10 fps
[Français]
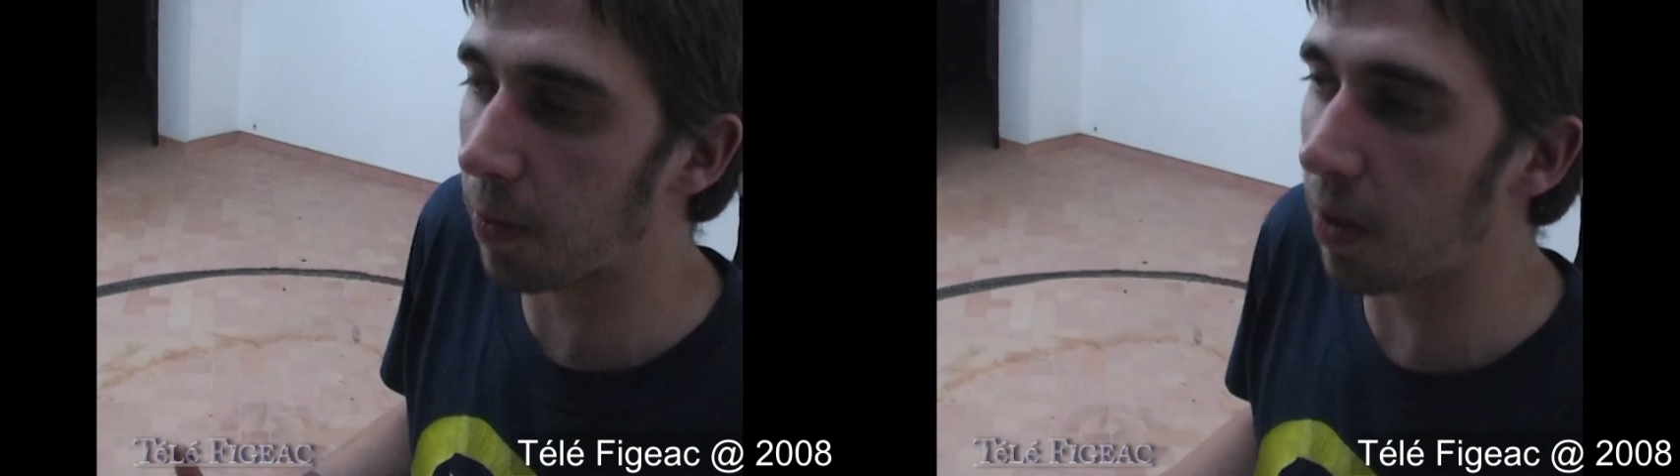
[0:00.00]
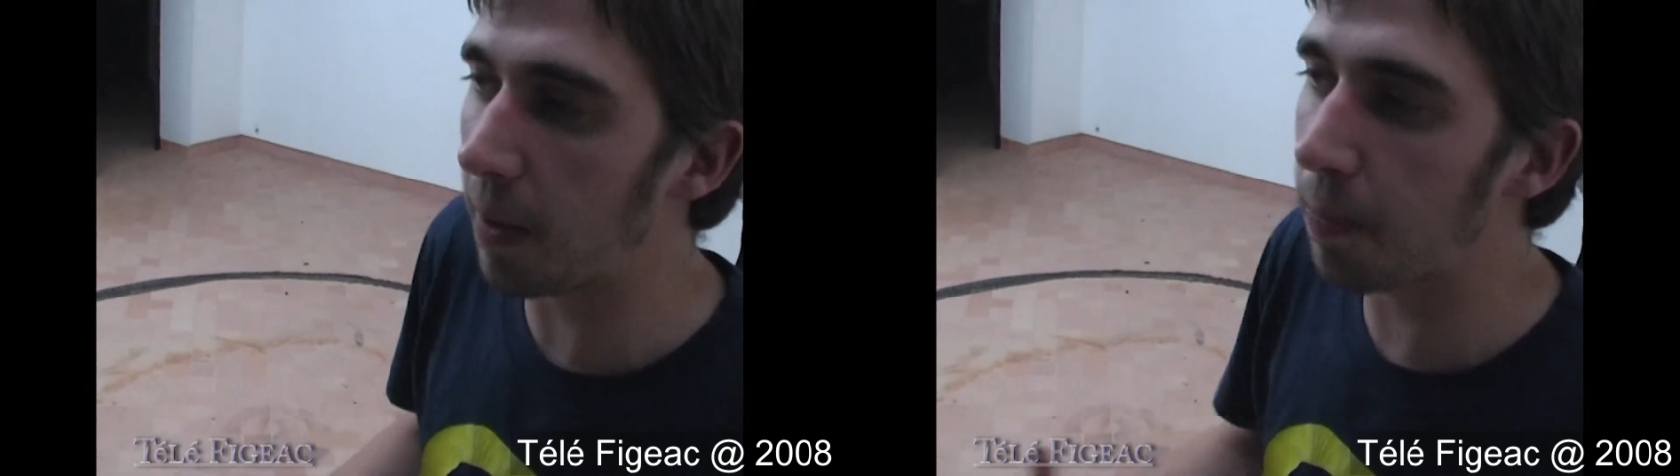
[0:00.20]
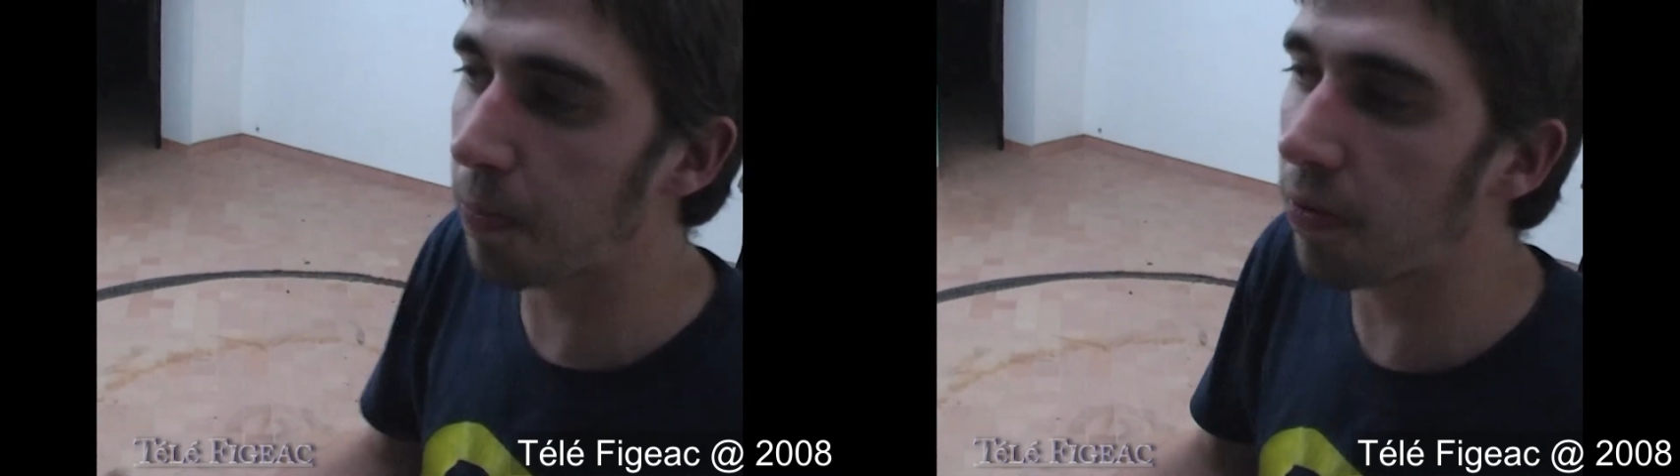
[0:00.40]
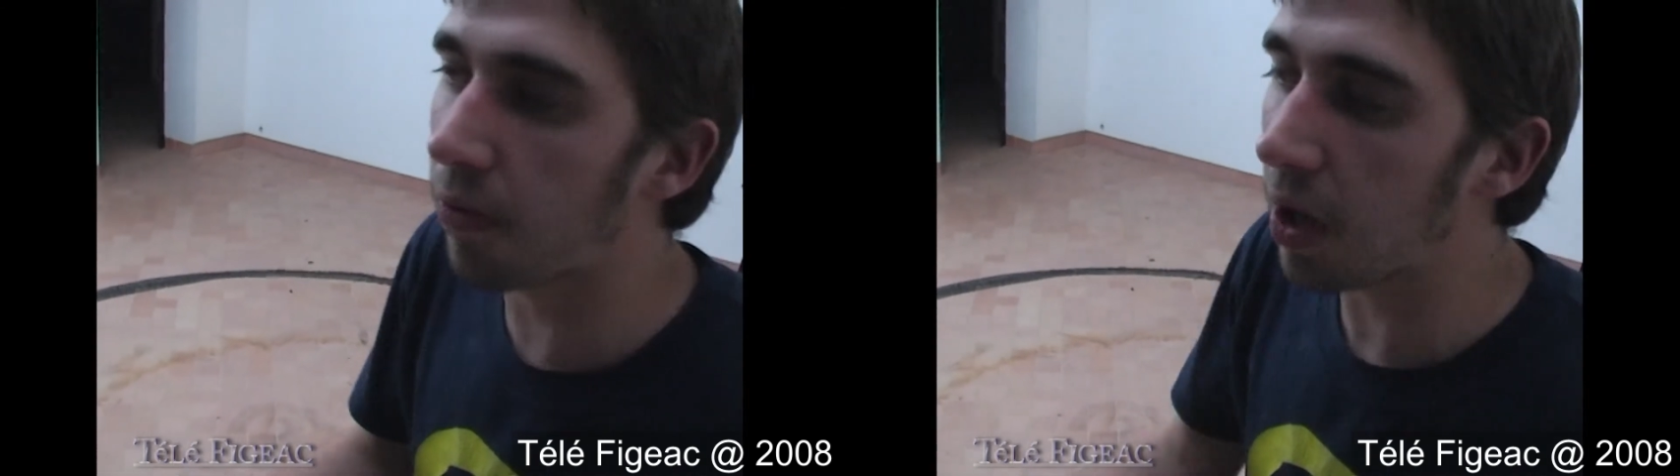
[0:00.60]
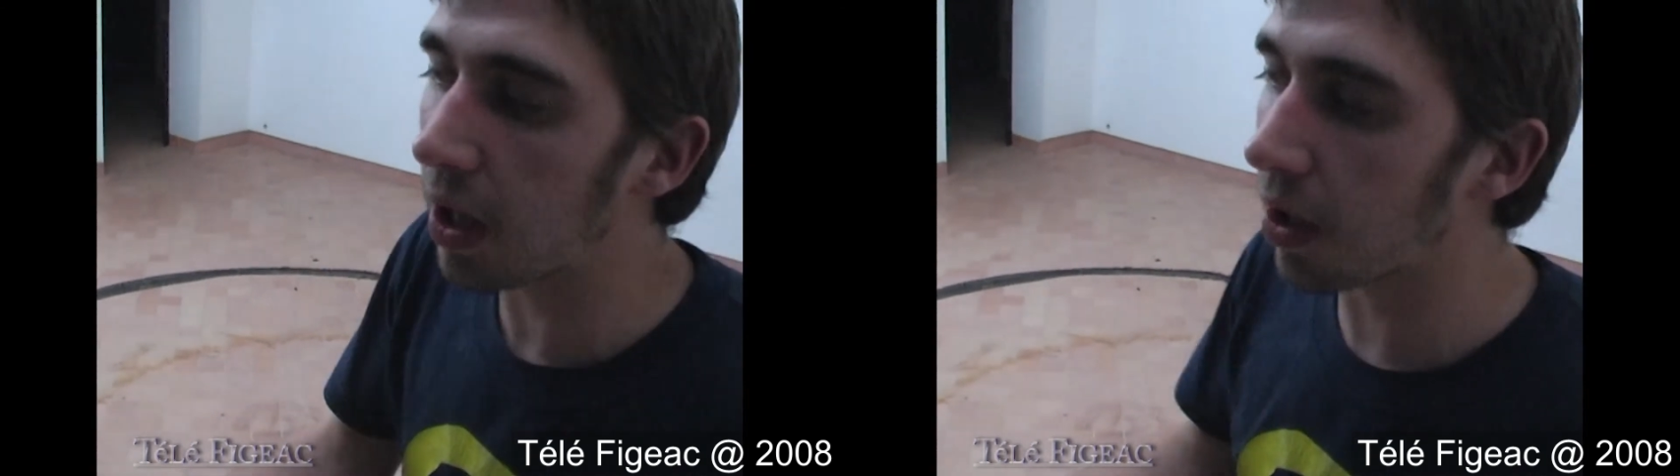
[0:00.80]
quand même
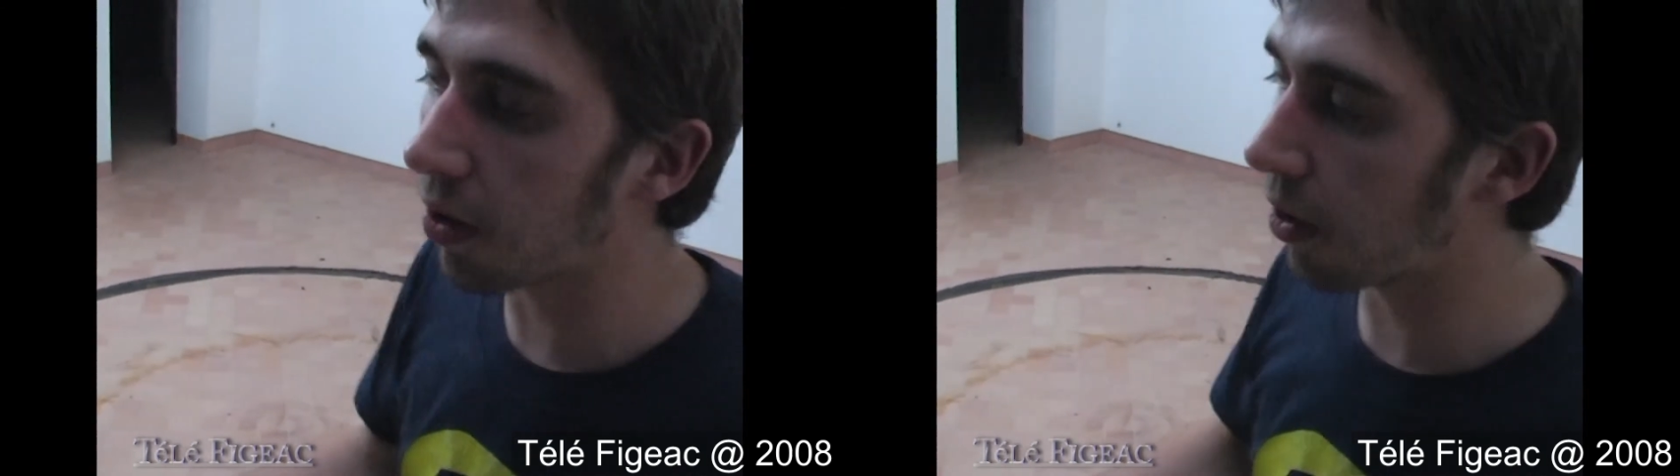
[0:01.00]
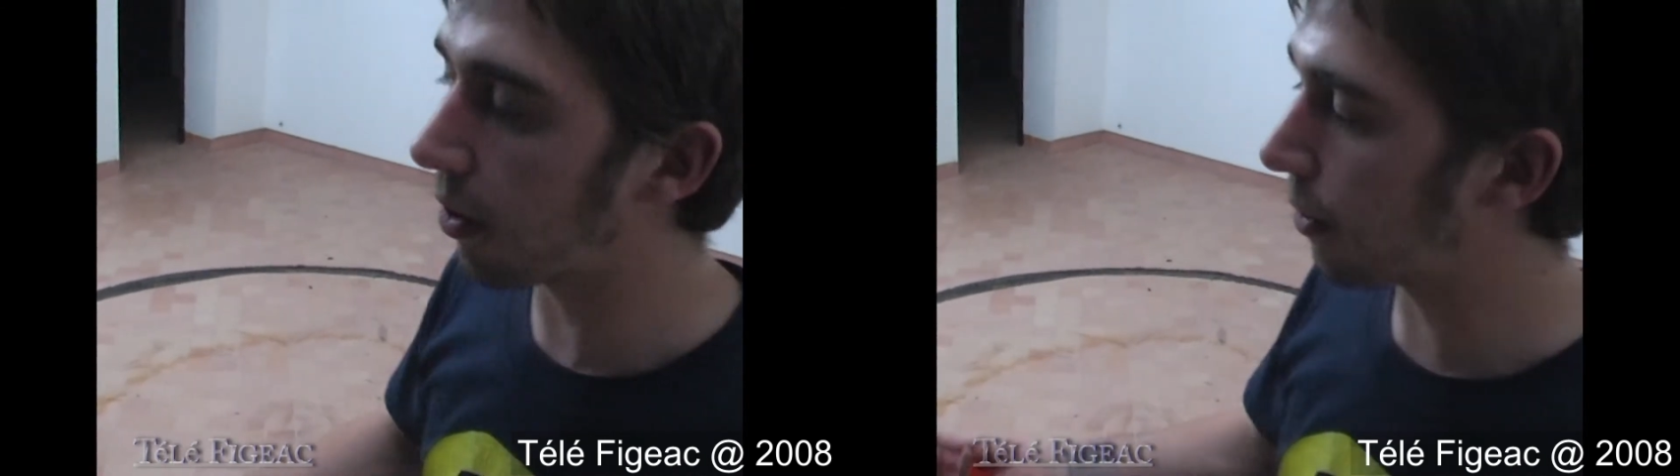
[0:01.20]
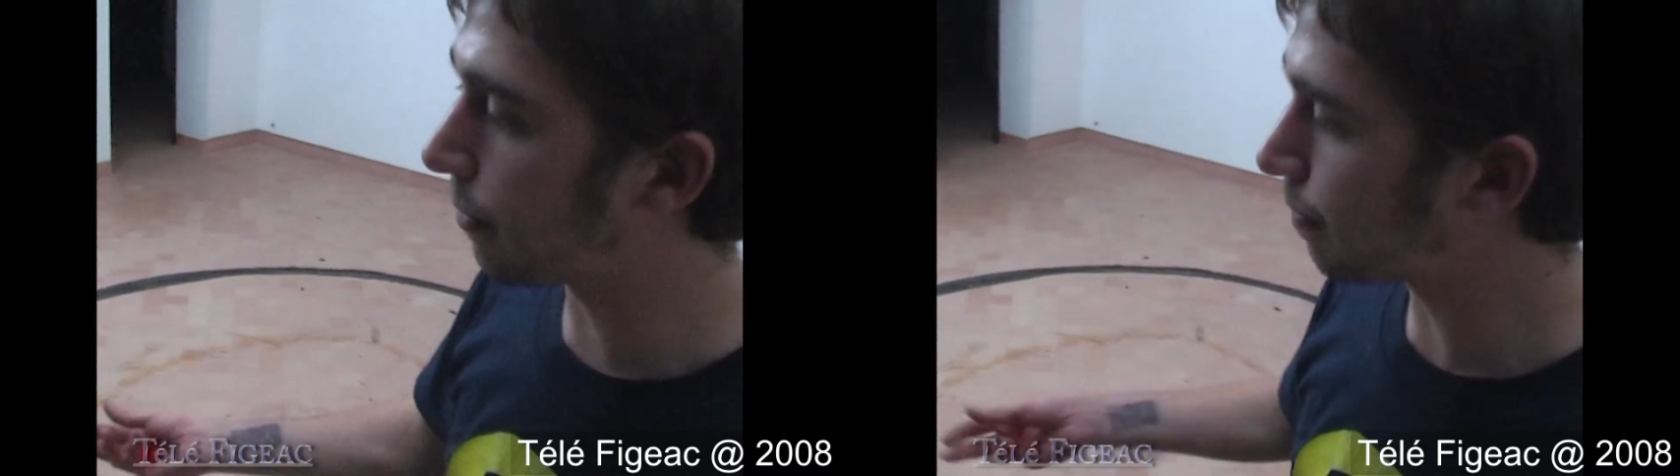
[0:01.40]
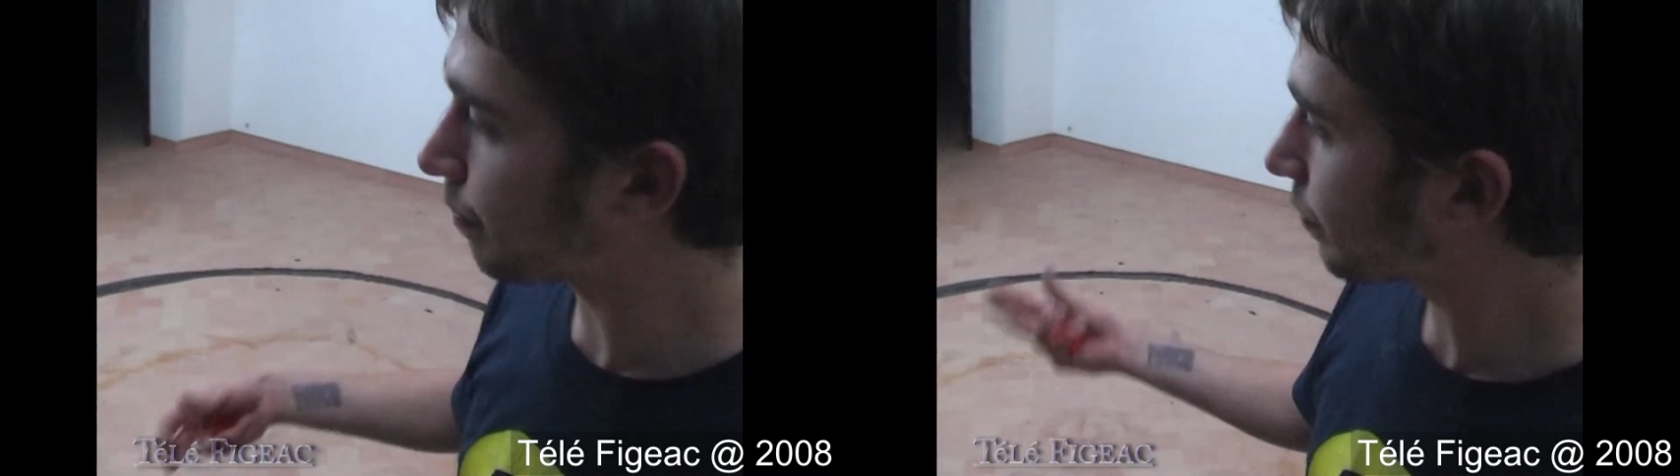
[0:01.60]
pouvoir, euh,